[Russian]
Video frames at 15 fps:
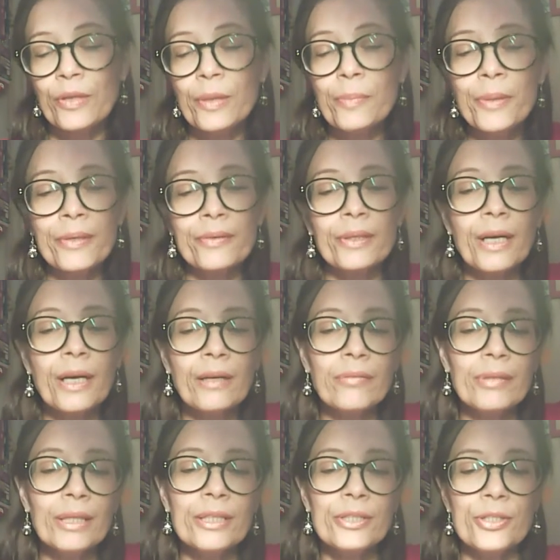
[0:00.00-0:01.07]
Во-первых, как
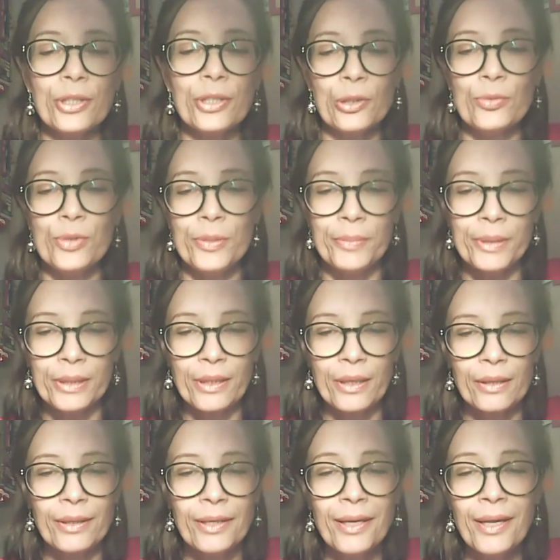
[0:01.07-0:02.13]
выглядят люди
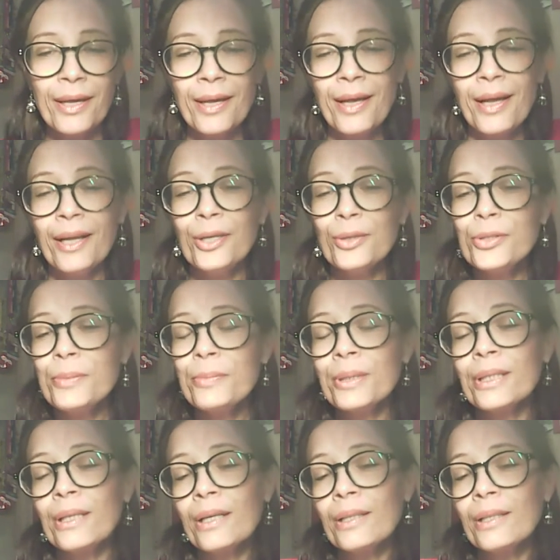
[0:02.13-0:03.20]
металл? Люди
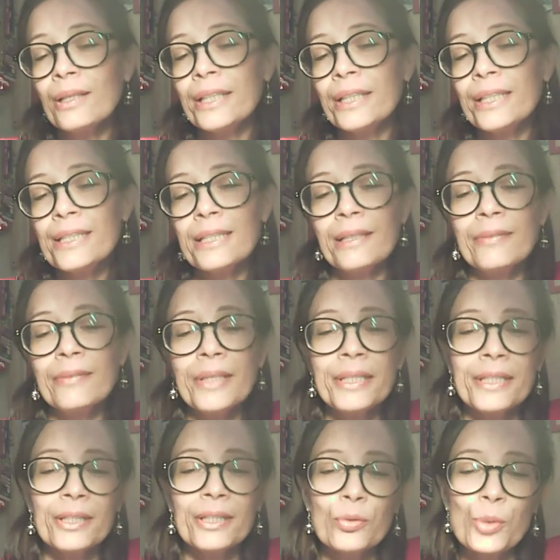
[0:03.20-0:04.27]
металла, если говорить
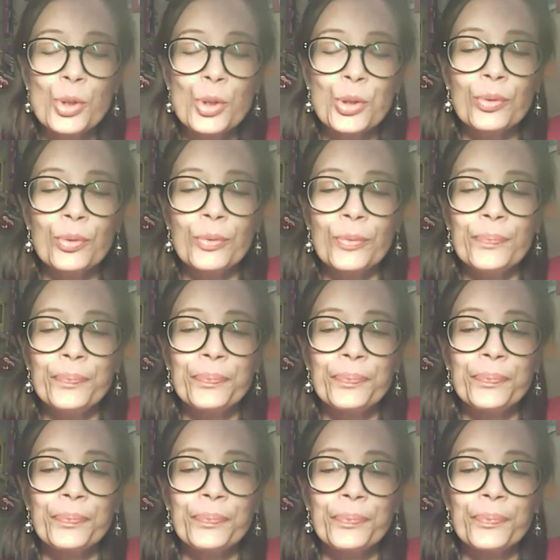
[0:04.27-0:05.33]
о том, что у
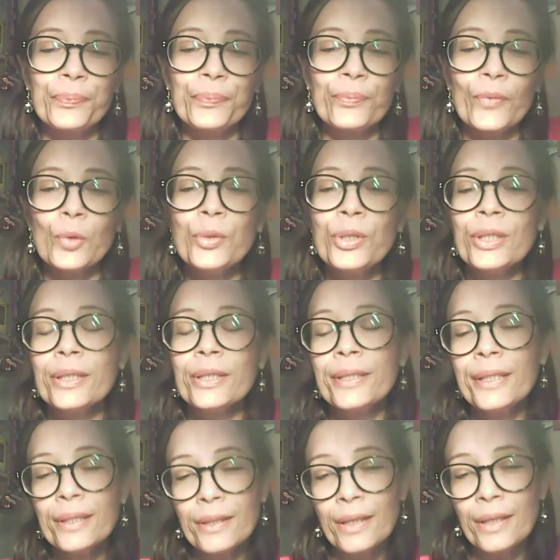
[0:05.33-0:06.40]
них
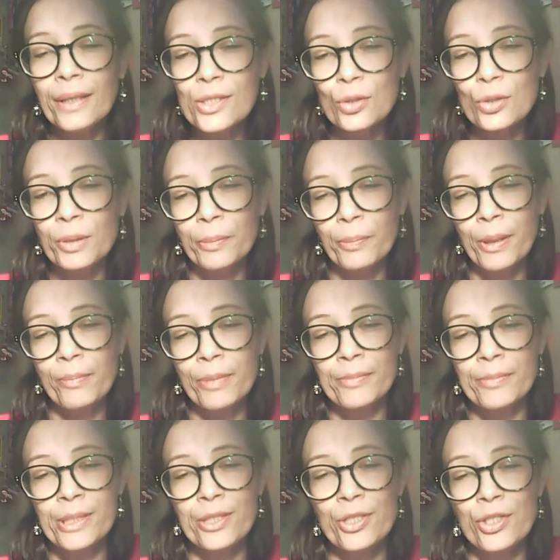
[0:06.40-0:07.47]
нет особых проблем
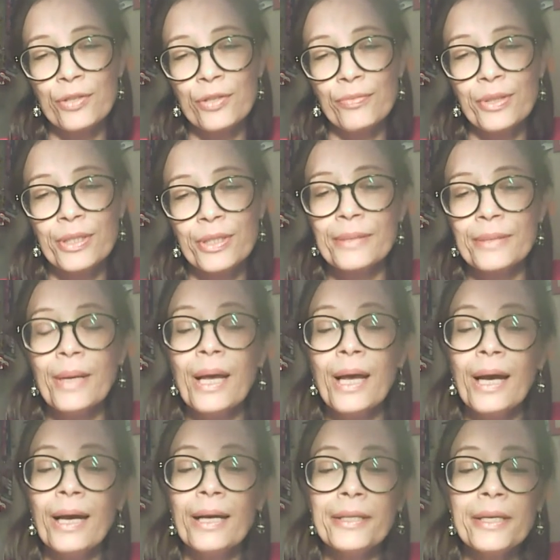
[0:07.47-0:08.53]
с лишним весом,
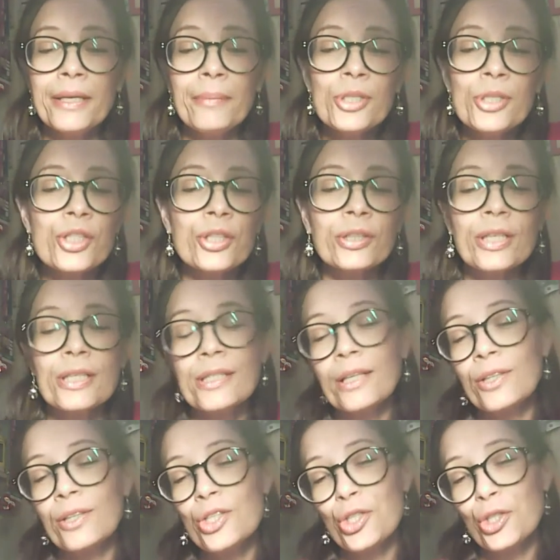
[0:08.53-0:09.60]
они обычно
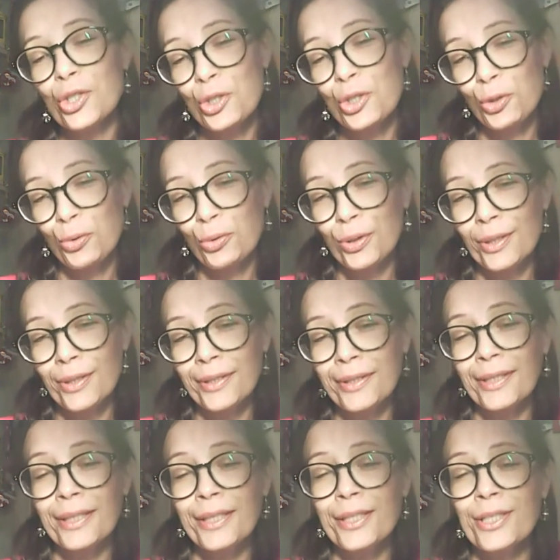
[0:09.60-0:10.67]
достаточно стройные, не
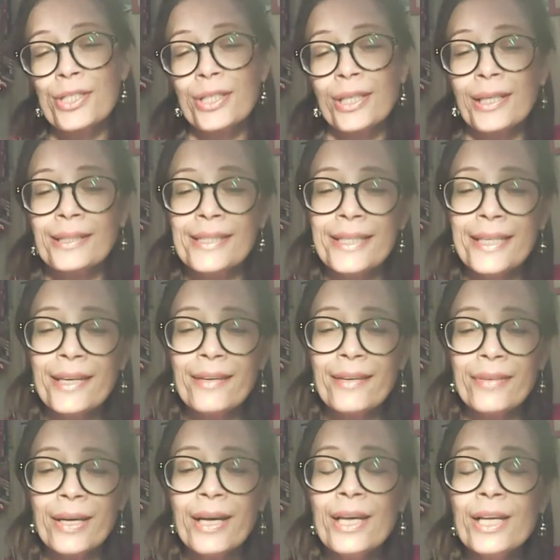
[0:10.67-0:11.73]
такие же, как
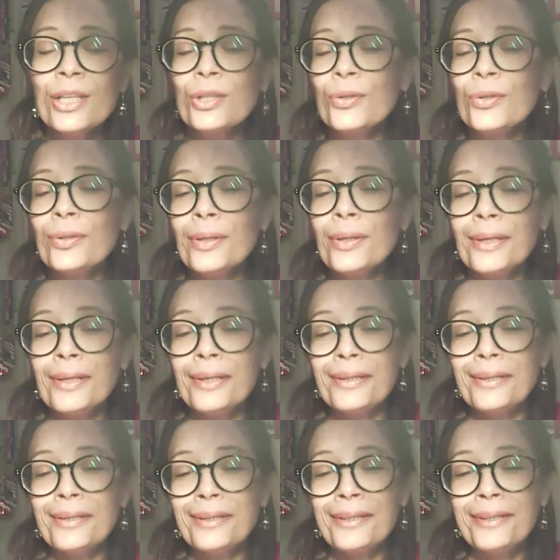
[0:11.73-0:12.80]
деревья, но
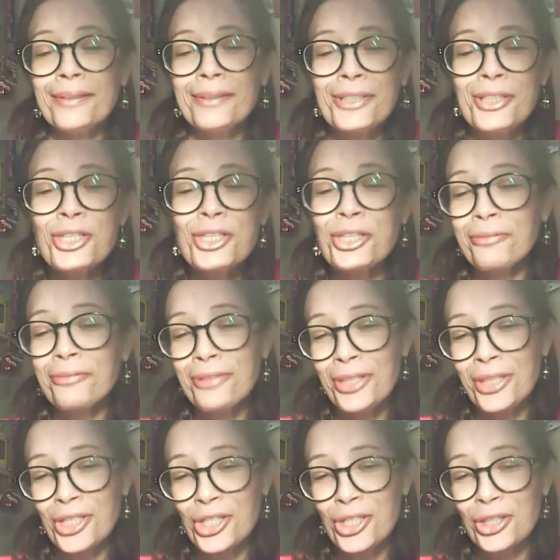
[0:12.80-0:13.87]
э, чисто
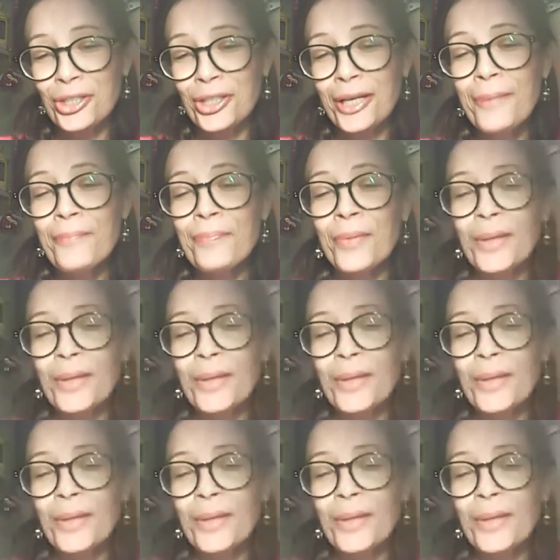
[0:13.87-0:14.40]
внешне, да.